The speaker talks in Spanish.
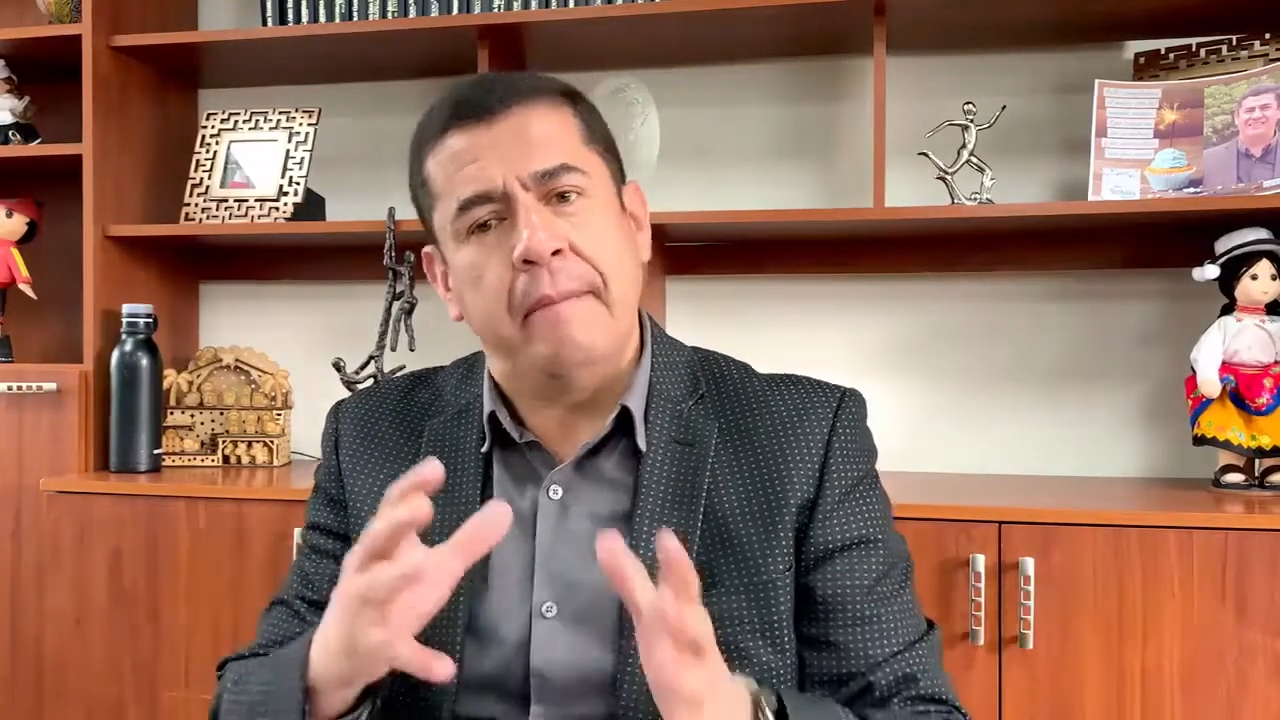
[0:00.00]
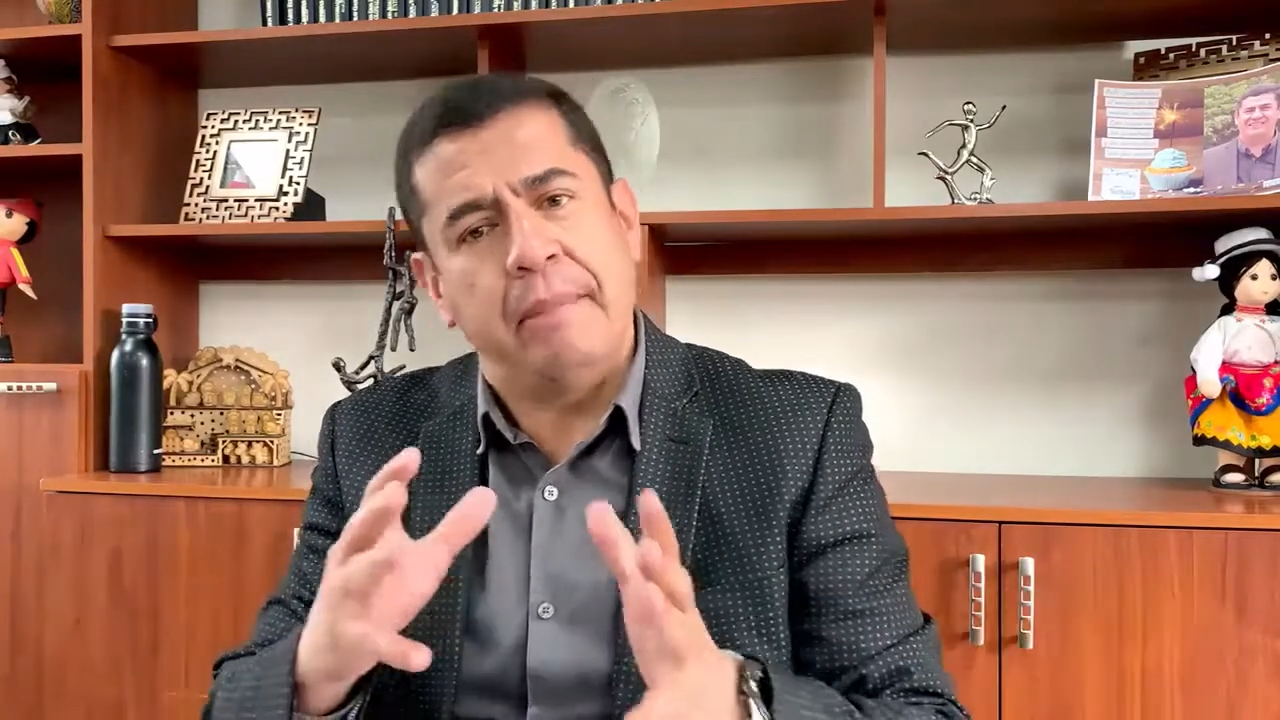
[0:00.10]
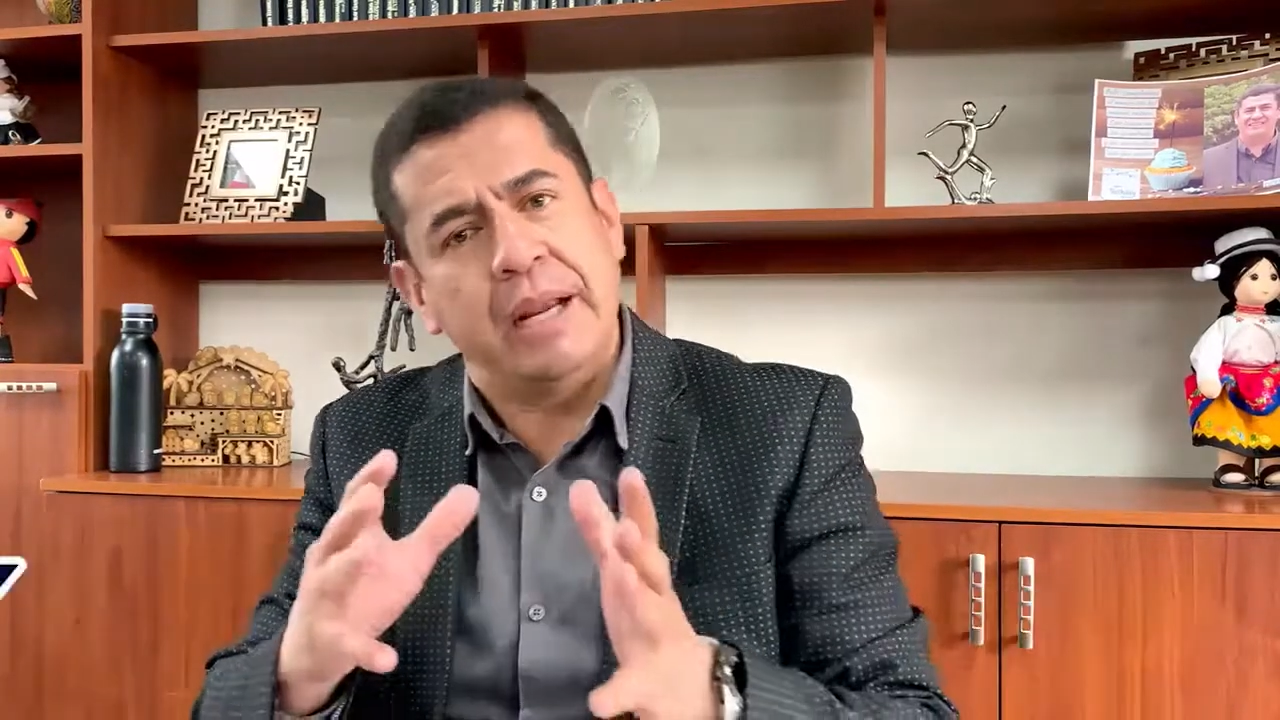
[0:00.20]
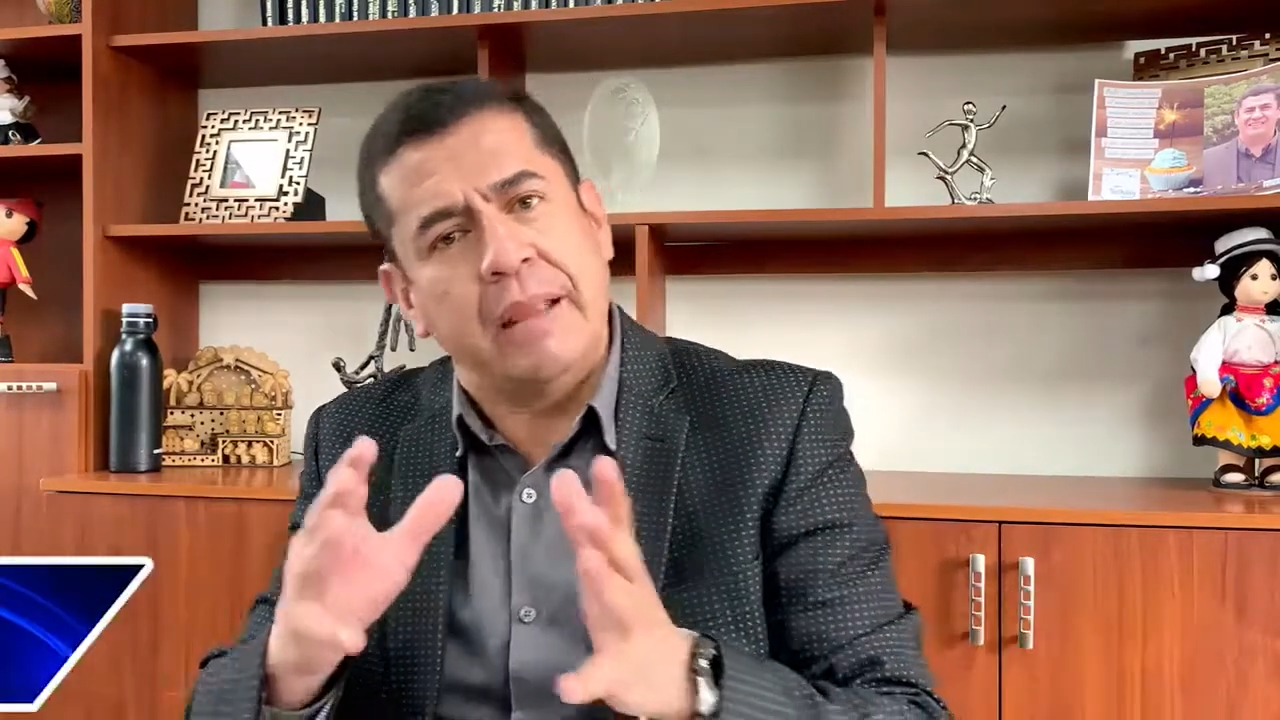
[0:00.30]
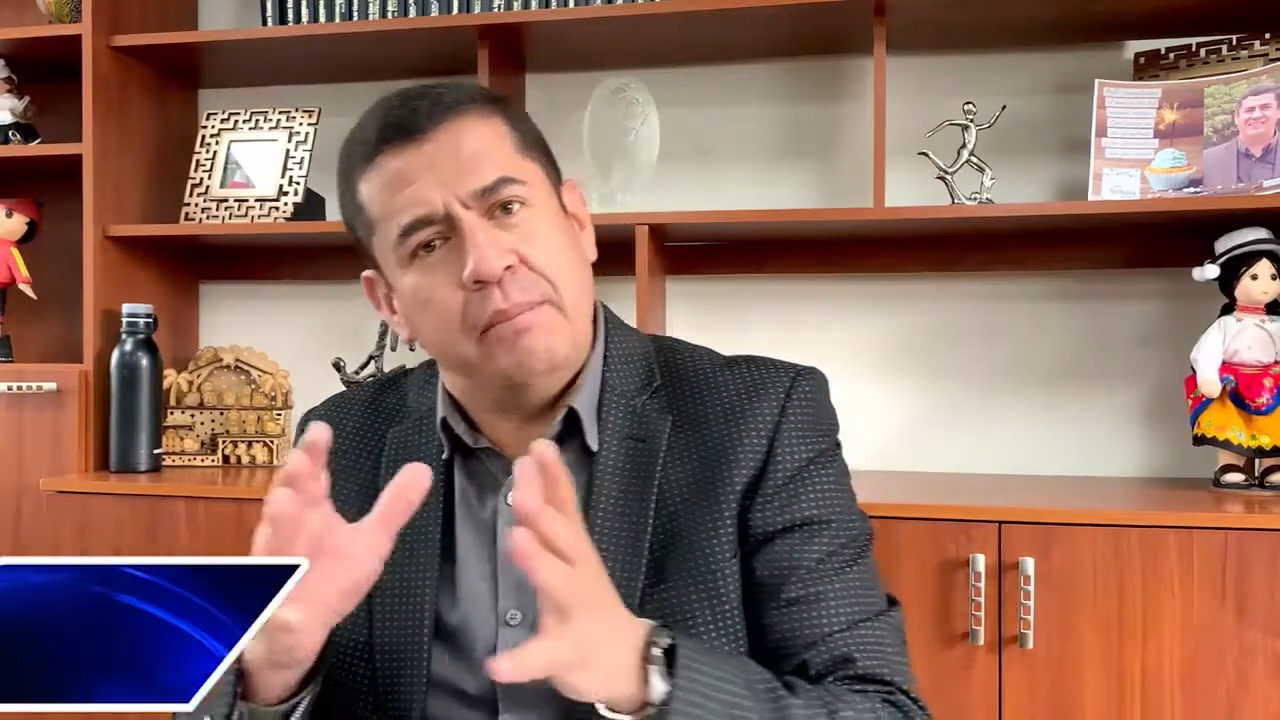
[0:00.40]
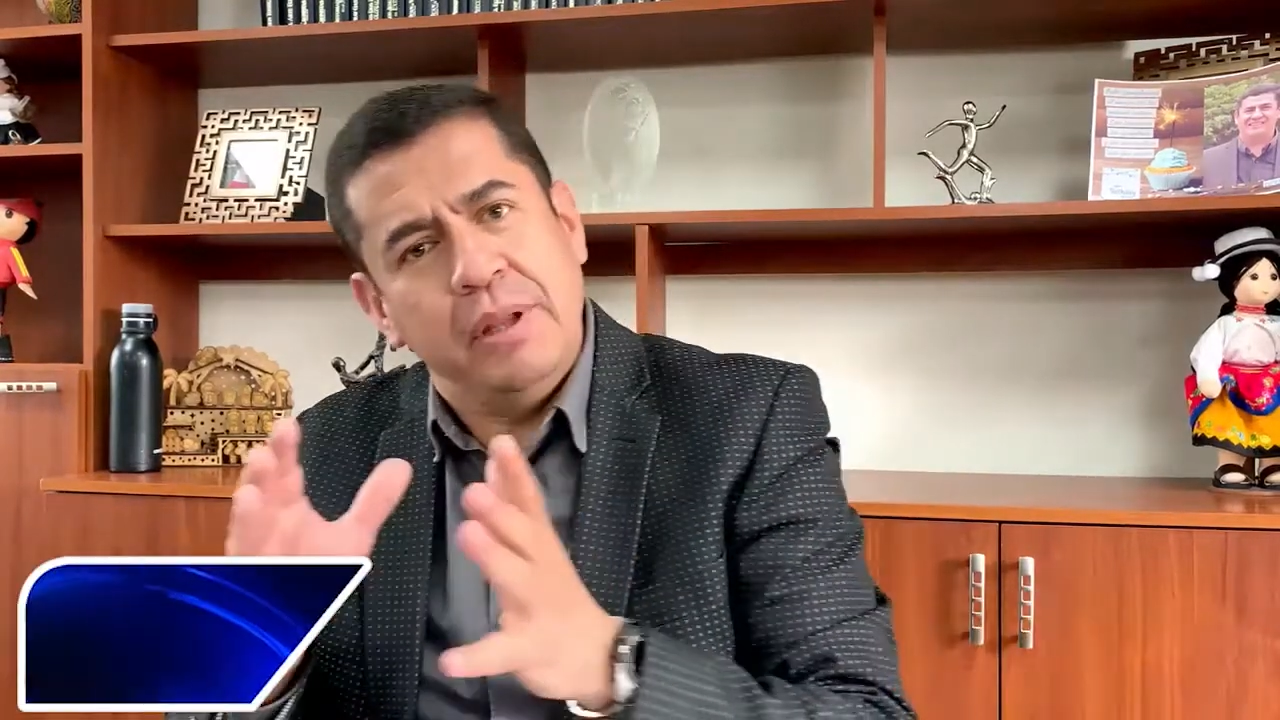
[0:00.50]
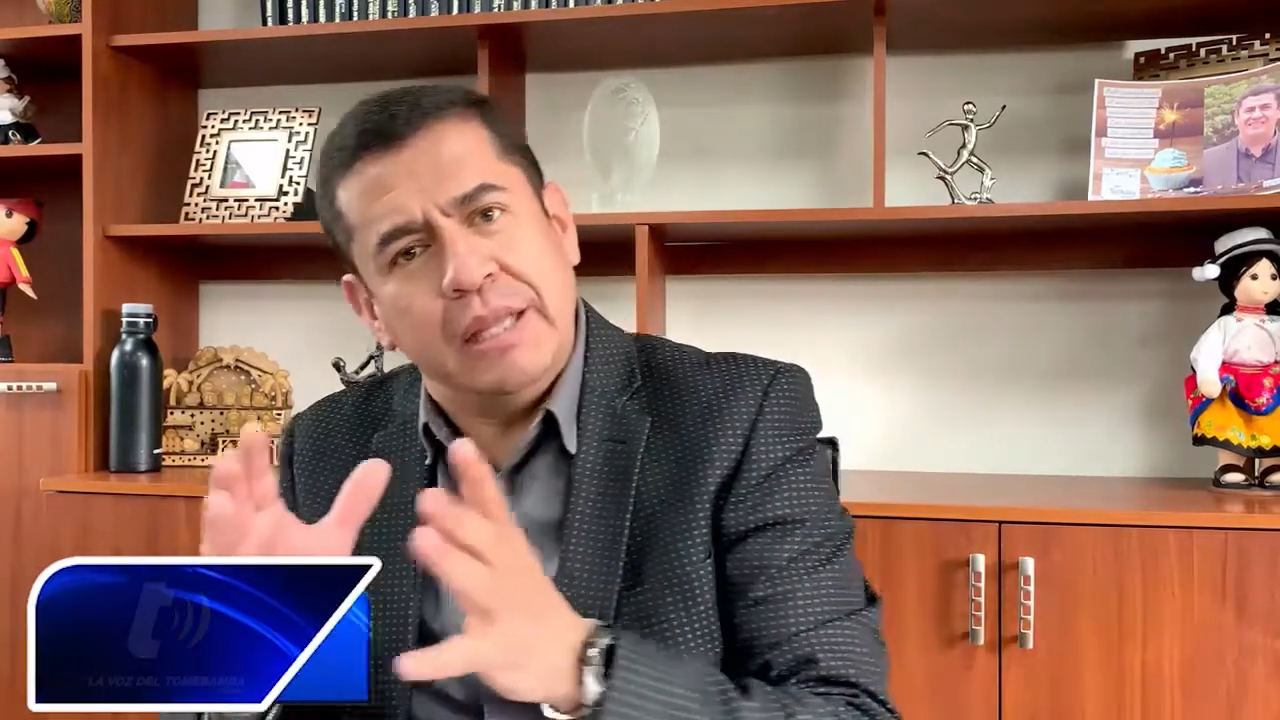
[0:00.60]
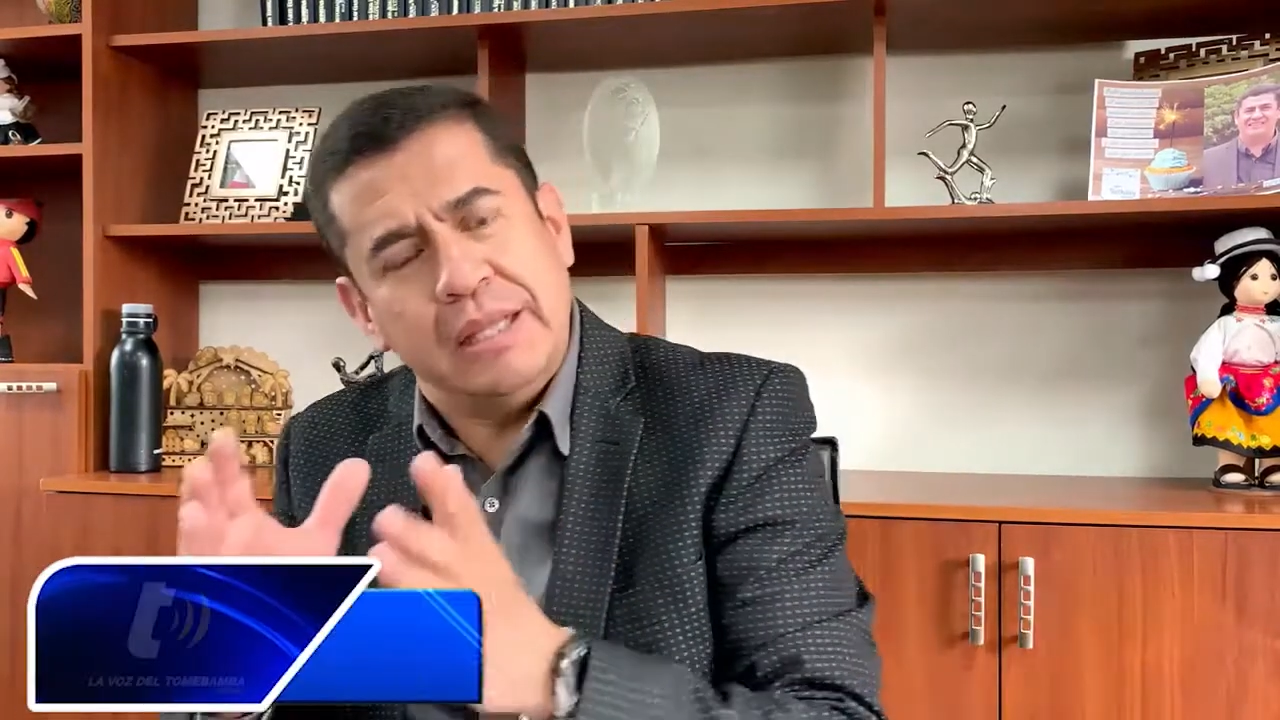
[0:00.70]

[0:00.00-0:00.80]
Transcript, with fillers: para que puedan